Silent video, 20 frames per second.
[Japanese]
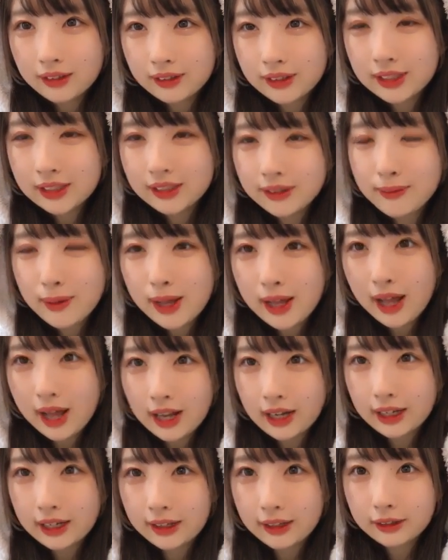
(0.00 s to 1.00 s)

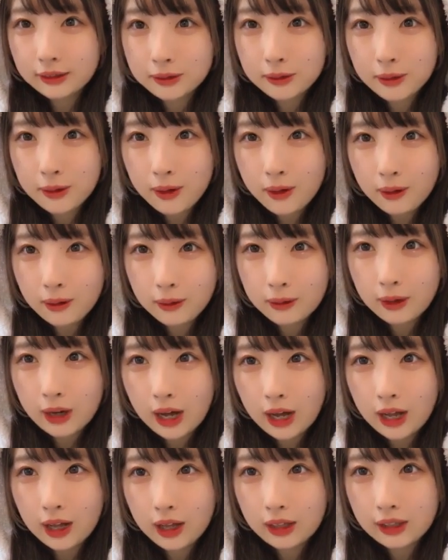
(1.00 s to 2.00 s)
ローストマンありがとう